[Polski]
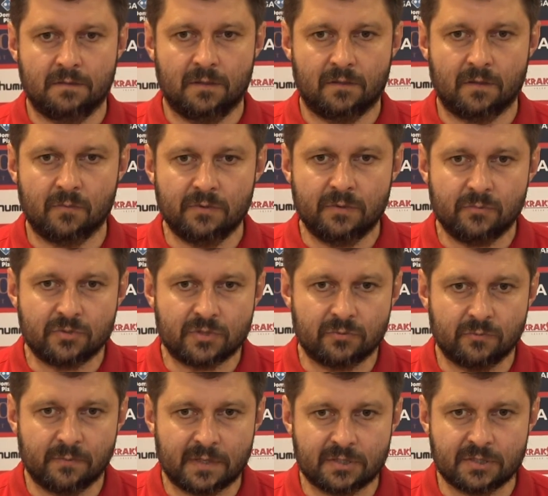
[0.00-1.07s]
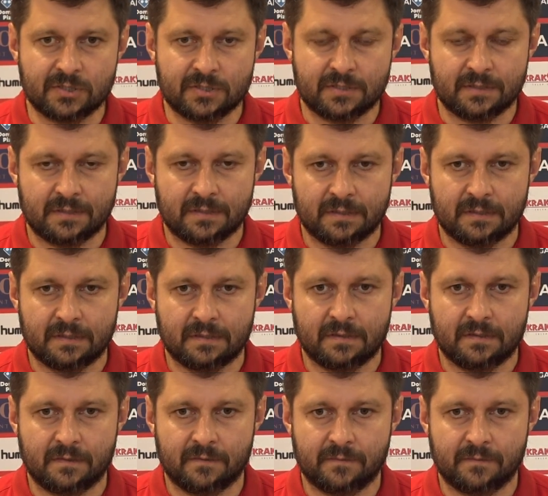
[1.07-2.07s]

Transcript: Nikomu nie muszę tłumaczyć, e,